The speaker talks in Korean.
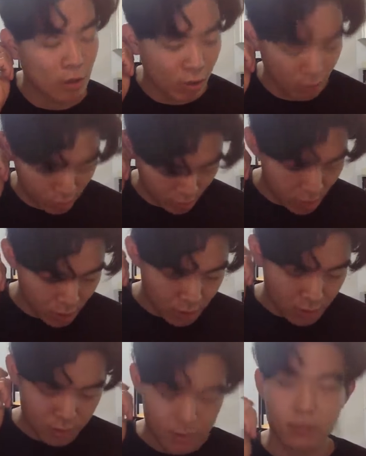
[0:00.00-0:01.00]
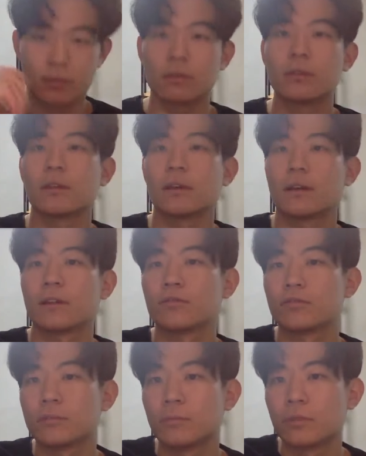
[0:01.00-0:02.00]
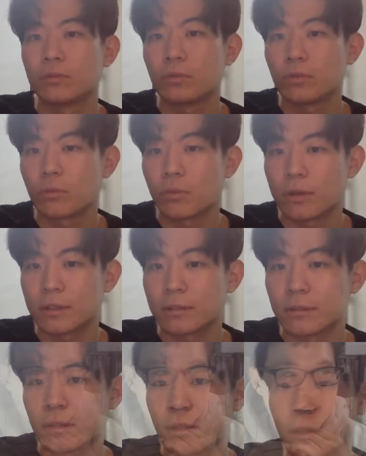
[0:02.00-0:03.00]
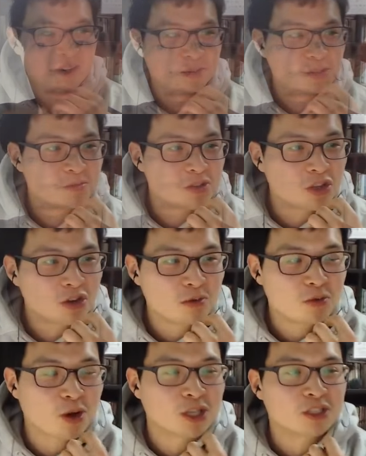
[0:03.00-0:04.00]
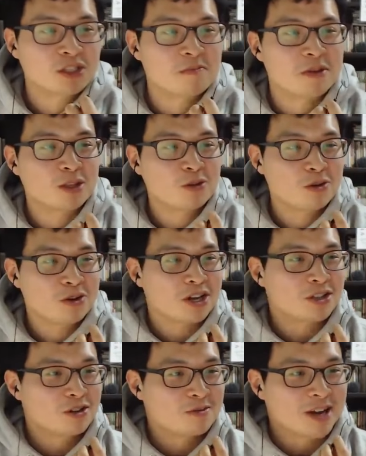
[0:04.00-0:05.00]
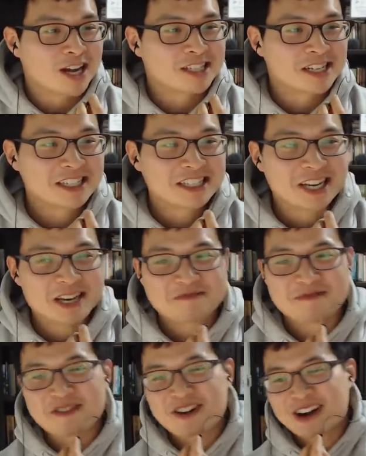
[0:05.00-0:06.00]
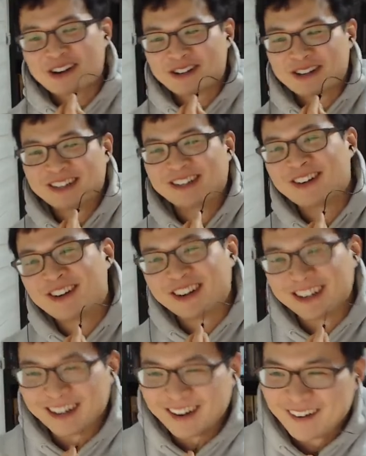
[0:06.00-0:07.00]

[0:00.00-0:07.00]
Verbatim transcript: 거일단 알아두시면 좋을 것 같습니다. 요즘 이더리움도 관심인데 비트코인과 이더리움의 가장 큰 차이는 뭔가요? 어,